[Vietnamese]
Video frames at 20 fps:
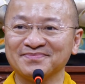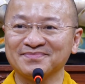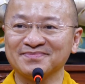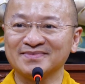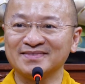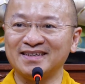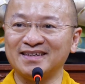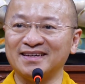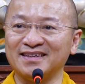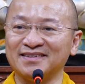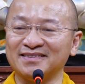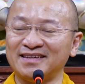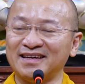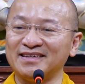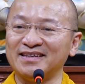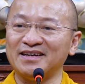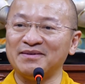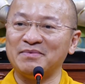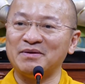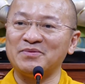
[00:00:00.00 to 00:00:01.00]
Chứ là thay
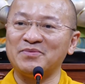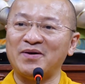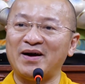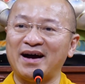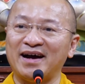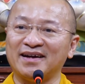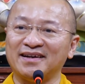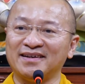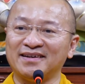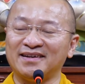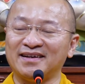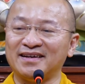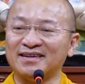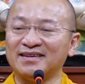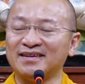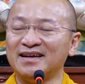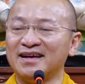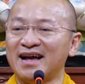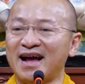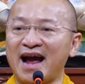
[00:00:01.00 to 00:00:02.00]
vì bên ngoài đó
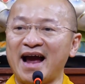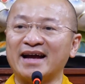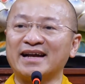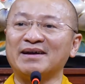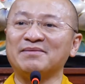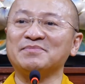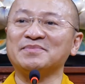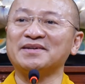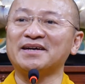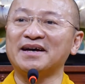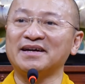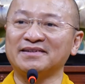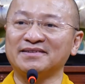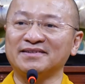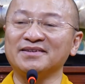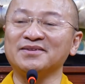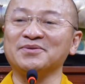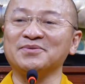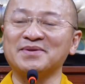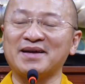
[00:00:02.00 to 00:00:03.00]
là 2 năm chết,
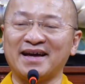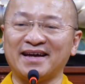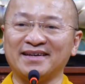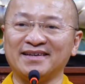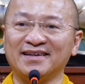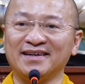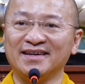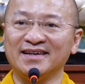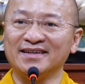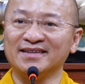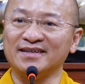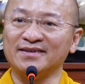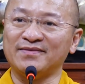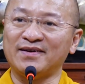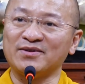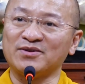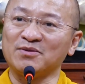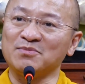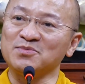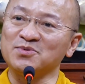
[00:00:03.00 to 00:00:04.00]
thí dụ vậy, thì
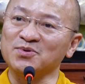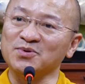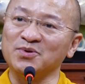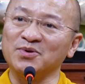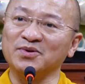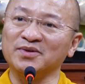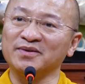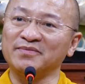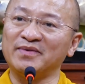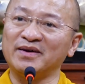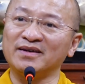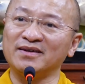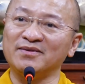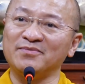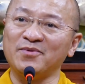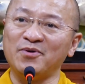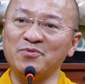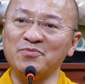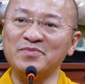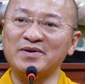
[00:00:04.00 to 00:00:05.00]
vào trong chùa thì mất là
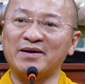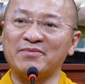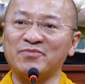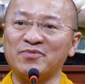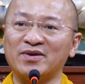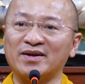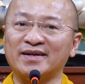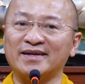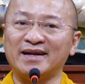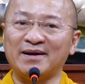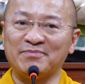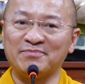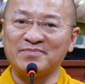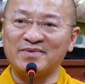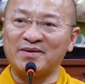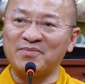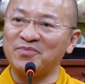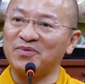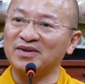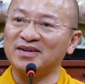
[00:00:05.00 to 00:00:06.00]
4 năm, hoặc là 5
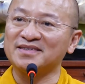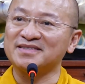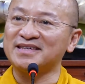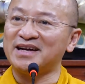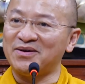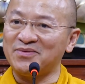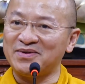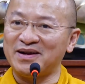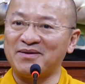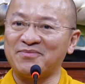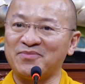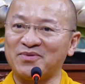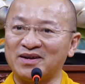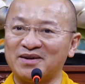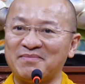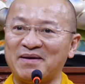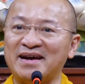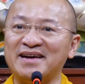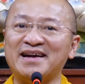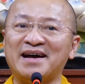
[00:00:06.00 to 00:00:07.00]
năm, hoặc là 6 năm, hoặc là
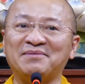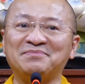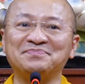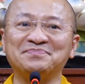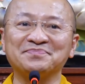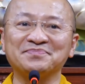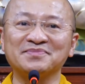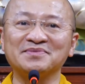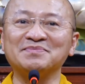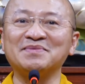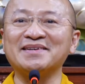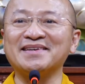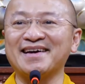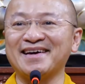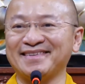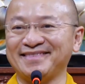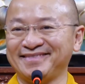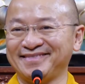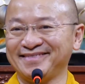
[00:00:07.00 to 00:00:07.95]
7 năm mới chết.